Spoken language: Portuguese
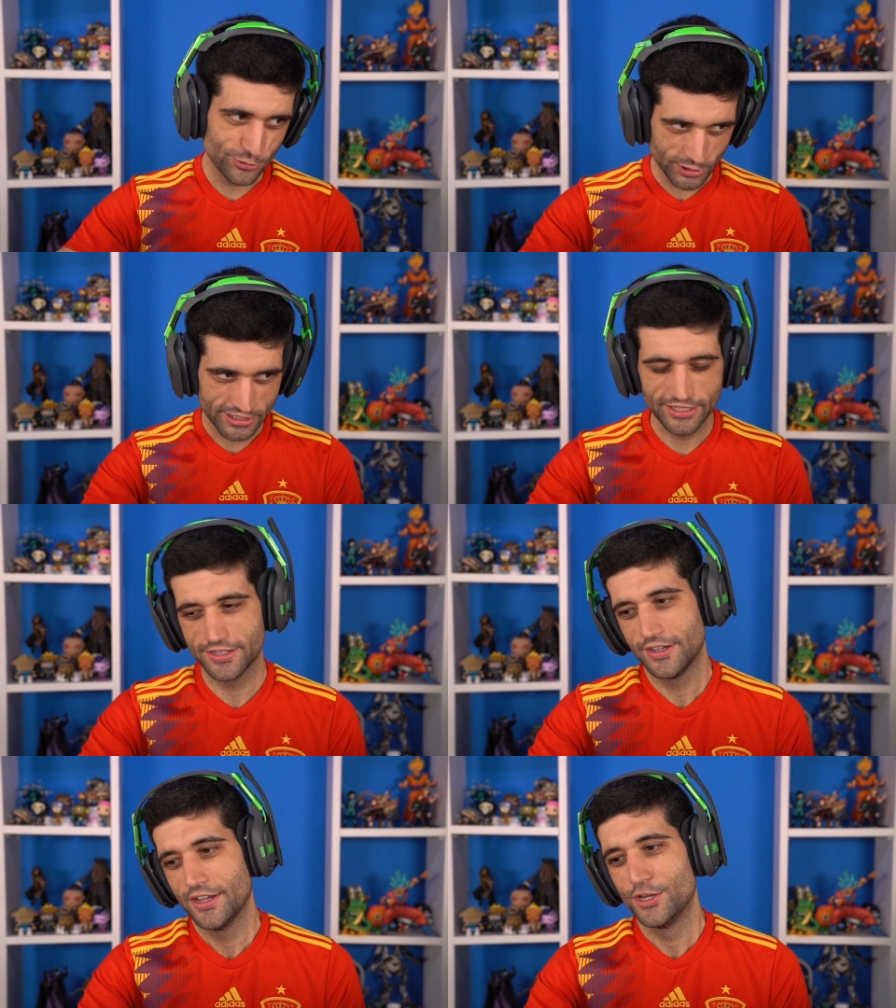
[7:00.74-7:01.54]
Isso
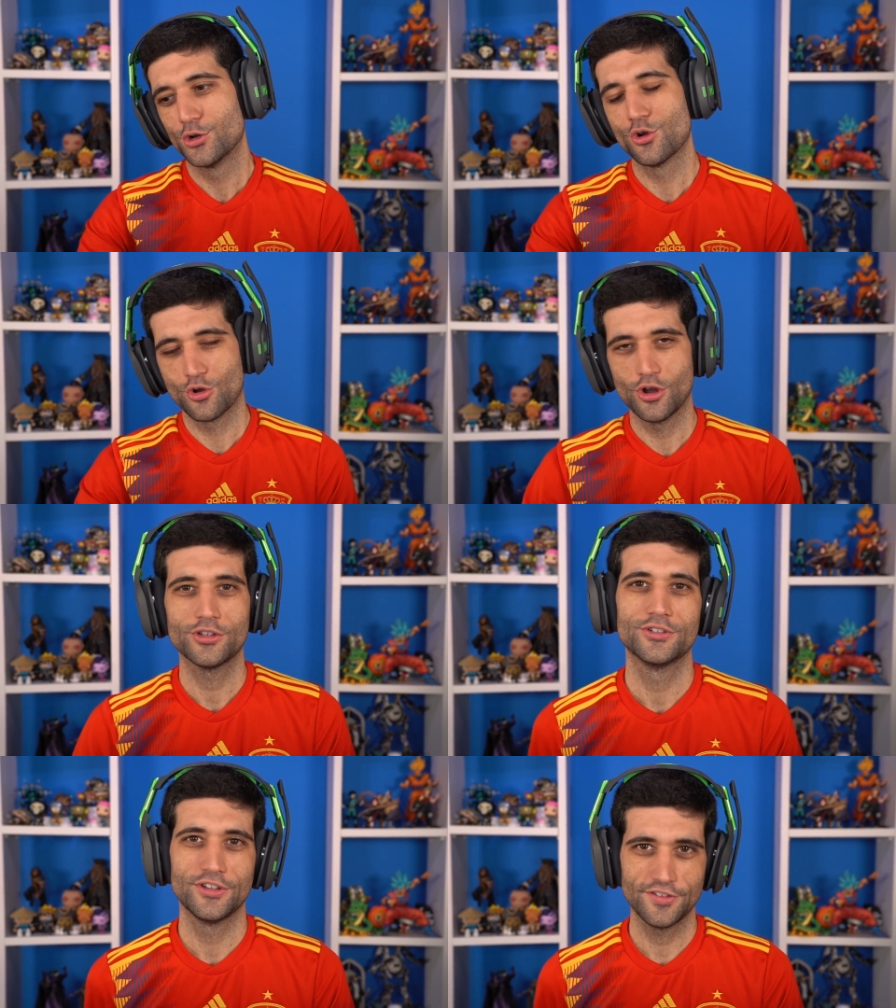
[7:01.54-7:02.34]
aqui, eu
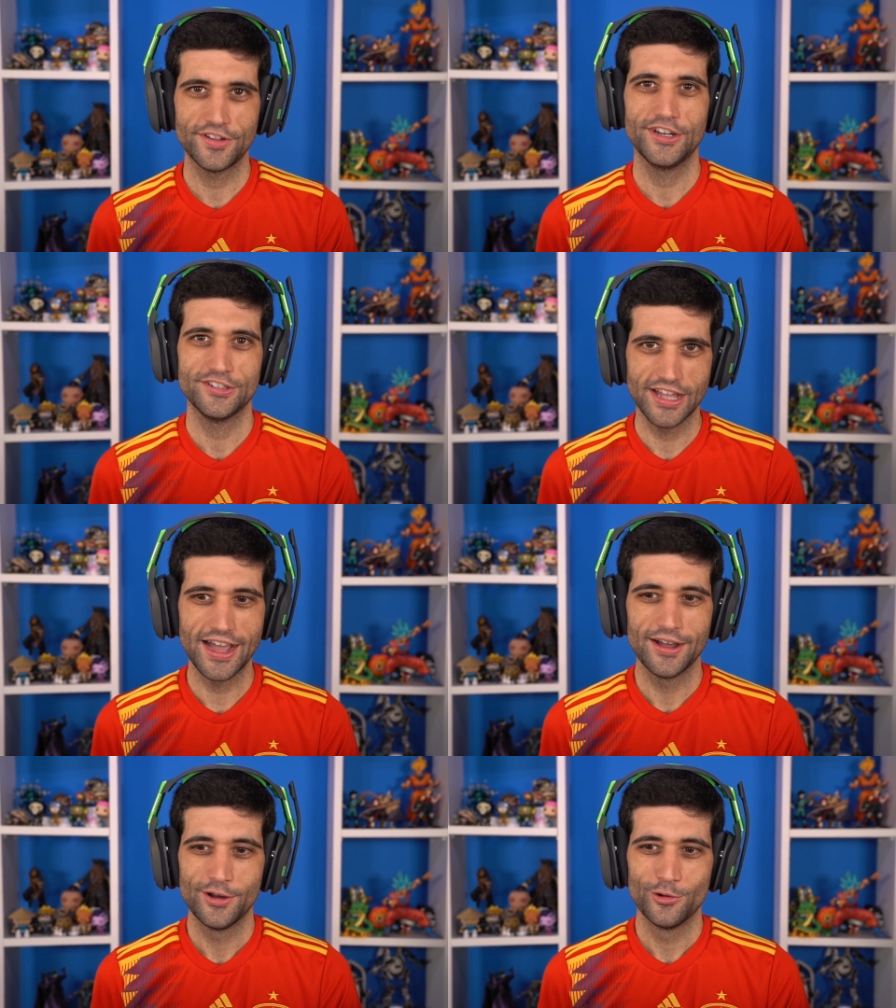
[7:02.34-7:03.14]
concordo que não deveria
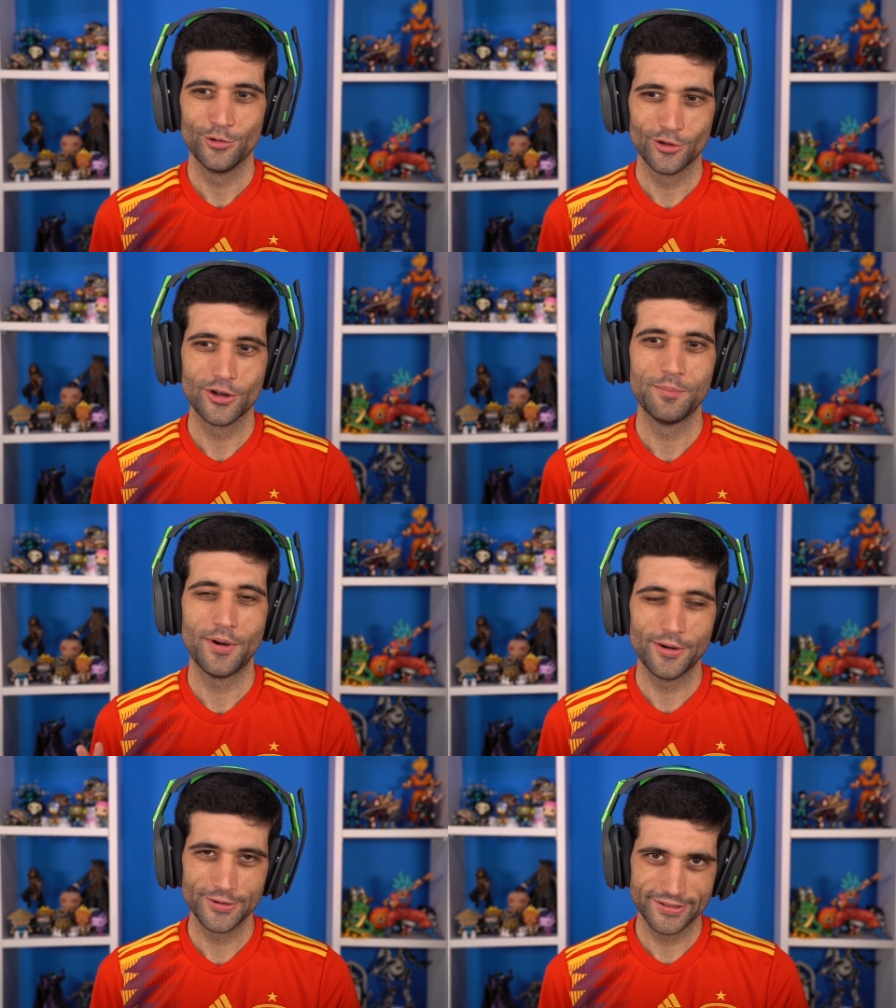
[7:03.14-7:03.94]
estar o Logan
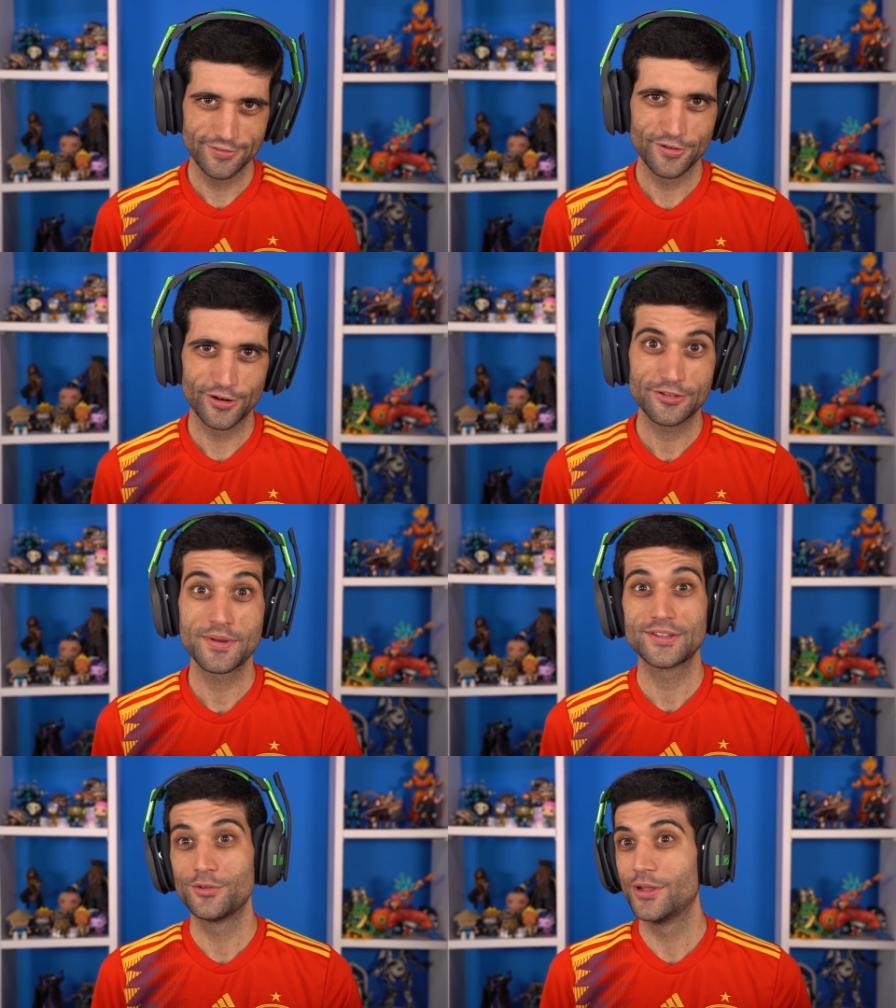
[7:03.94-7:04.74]
Paul e The Fort,
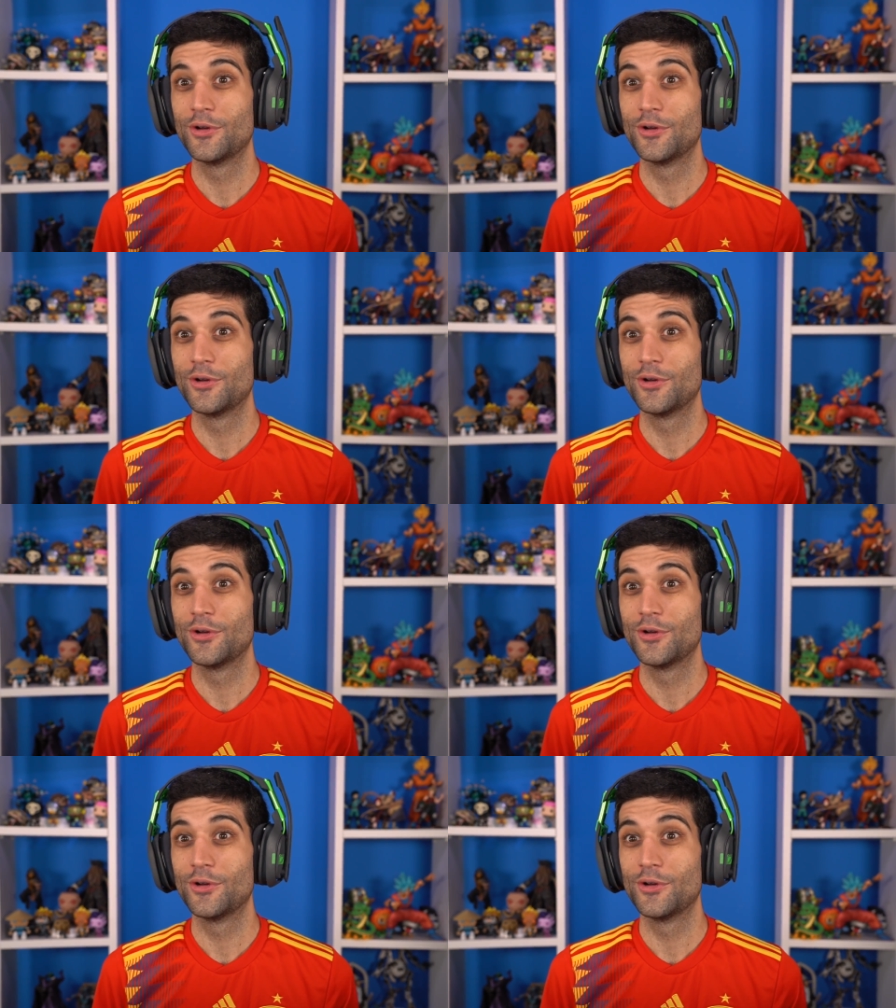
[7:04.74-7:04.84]
Mas eu,